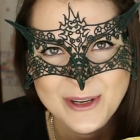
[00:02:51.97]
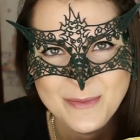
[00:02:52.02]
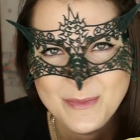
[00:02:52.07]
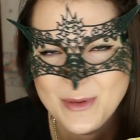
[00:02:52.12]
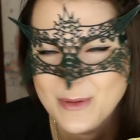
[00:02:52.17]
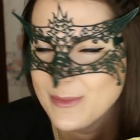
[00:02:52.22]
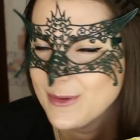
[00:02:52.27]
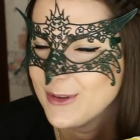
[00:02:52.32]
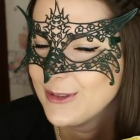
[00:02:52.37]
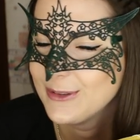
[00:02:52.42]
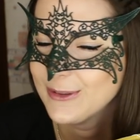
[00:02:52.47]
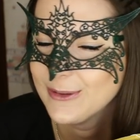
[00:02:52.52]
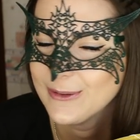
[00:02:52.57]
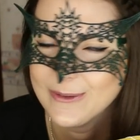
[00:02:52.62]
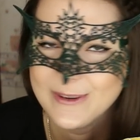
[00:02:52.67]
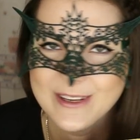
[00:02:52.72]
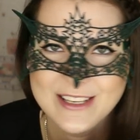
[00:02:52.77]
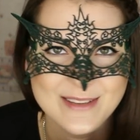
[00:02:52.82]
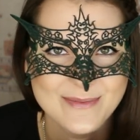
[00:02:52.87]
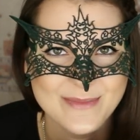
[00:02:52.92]
мне будет
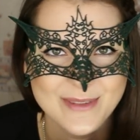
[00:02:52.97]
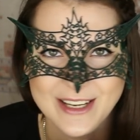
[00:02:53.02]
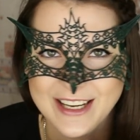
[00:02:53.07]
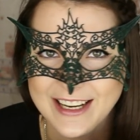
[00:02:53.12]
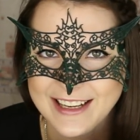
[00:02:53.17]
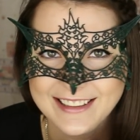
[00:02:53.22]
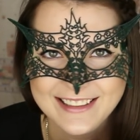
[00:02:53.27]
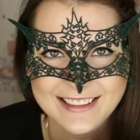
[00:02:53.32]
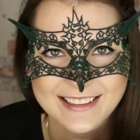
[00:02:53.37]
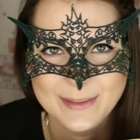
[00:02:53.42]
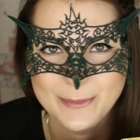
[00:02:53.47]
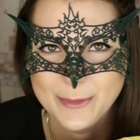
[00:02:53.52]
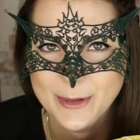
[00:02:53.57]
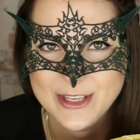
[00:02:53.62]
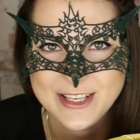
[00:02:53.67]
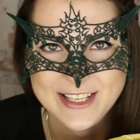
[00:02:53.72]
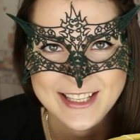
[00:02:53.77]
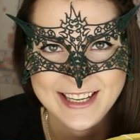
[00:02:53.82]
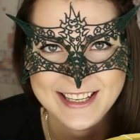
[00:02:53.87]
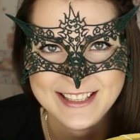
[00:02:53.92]
очень приятно это
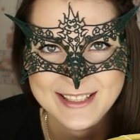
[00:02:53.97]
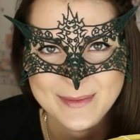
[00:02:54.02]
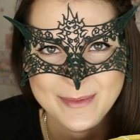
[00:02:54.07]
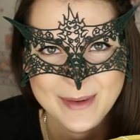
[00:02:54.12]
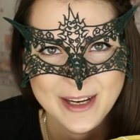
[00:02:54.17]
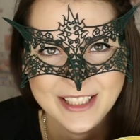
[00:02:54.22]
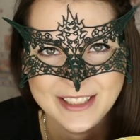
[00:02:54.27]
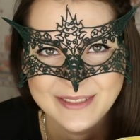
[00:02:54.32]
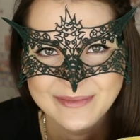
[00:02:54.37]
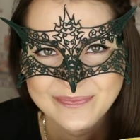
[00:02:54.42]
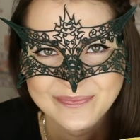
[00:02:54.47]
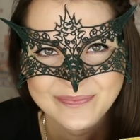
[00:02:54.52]
почитать, ребята.